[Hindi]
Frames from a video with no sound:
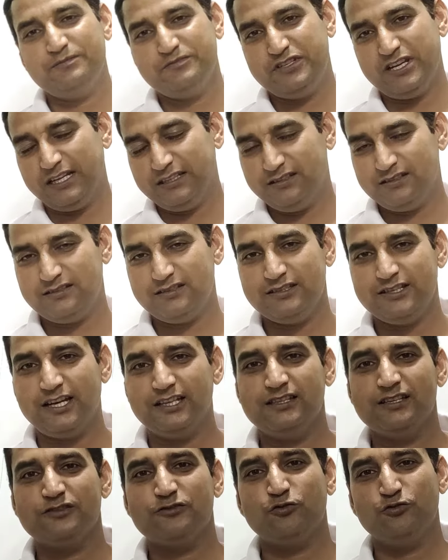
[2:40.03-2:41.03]
हम ज़्यादा से
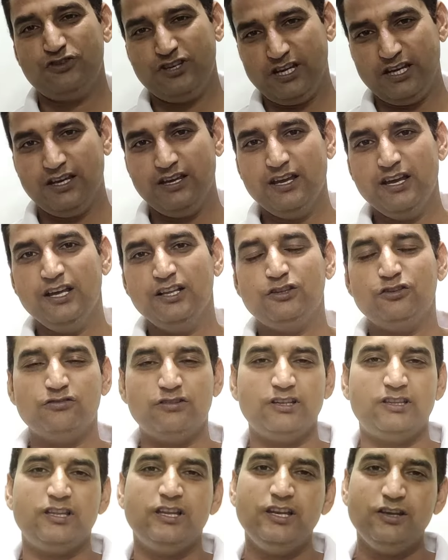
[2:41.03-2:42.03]
ज़्यादा सोचें तो
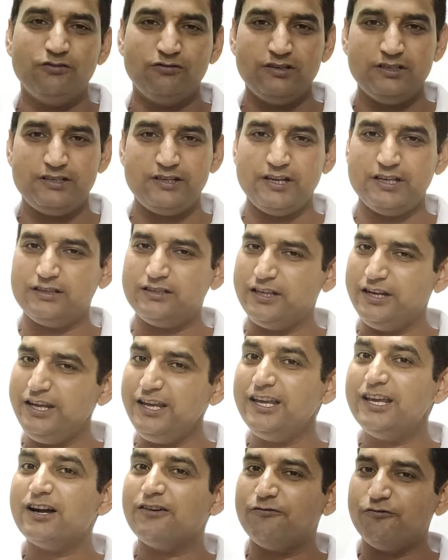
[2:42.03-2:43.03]
कितनी होनी चाहिए थ्री
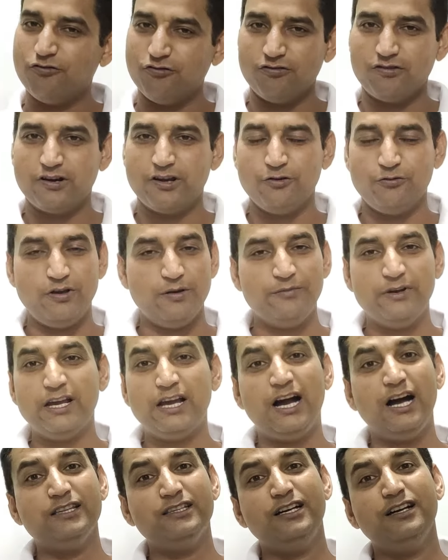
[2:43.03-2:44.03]
या फोर क्योंकि हमने
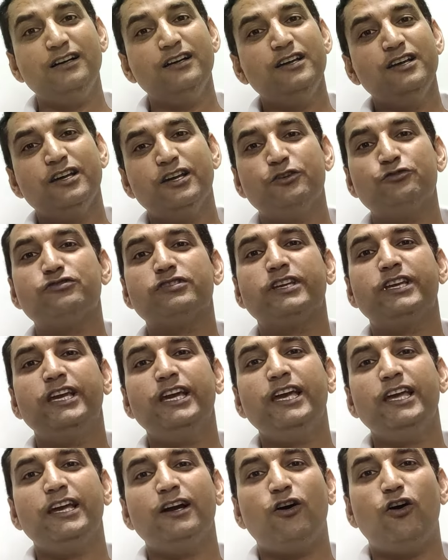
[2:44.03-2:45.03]
कहा था कि
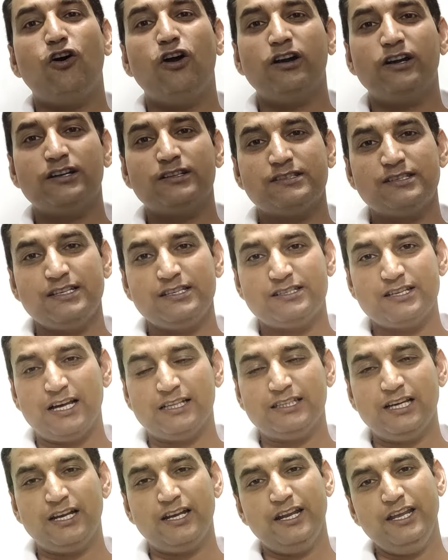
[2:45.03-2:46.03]
उसके ऑर्डर से
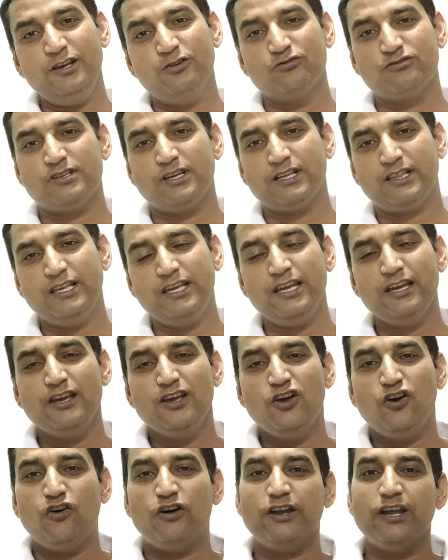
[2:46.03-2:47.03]
ज़्यादा नहीं हो सकती
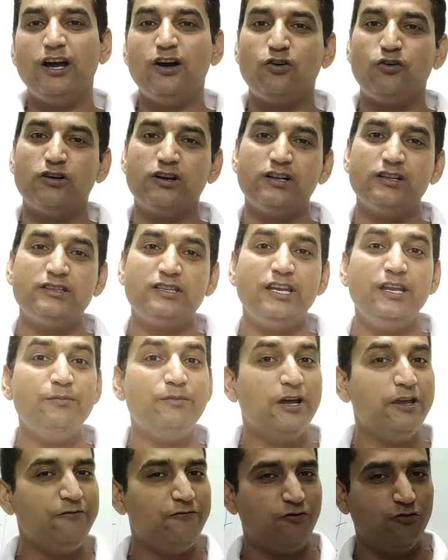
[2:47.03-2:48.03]
और यहाँ ऑर्डर थ्री
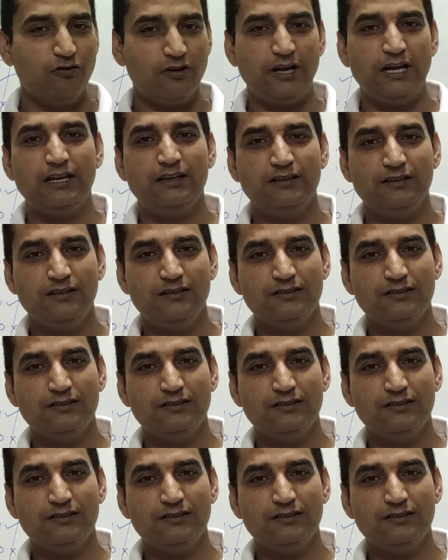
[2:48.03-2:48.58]
बाई फोर है